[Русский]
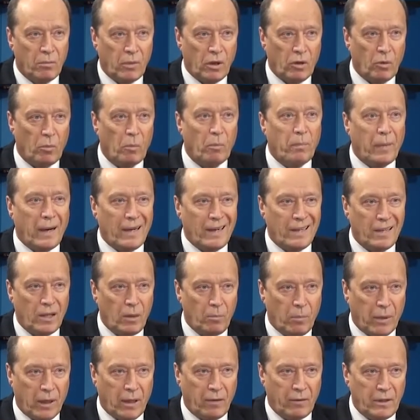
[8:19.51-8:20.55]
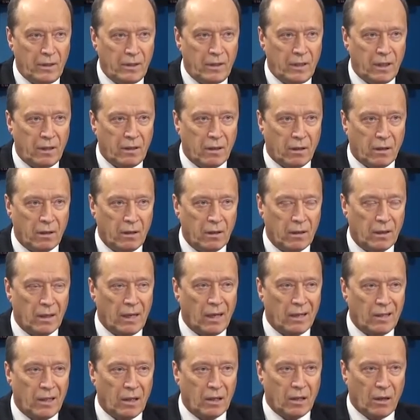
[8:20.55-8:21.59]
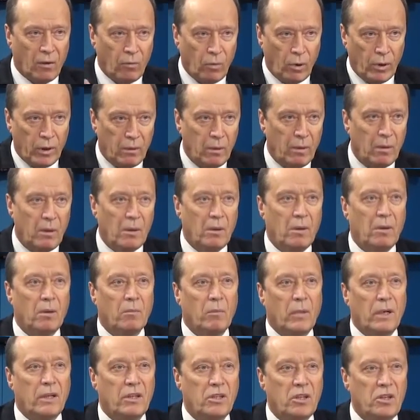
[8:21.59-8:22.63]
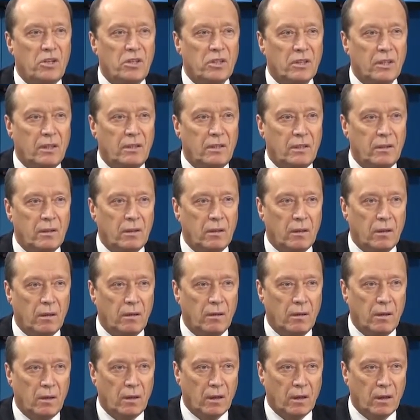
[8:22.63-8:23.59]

Поэтому партии «Правый сектор» как таковой политической силы,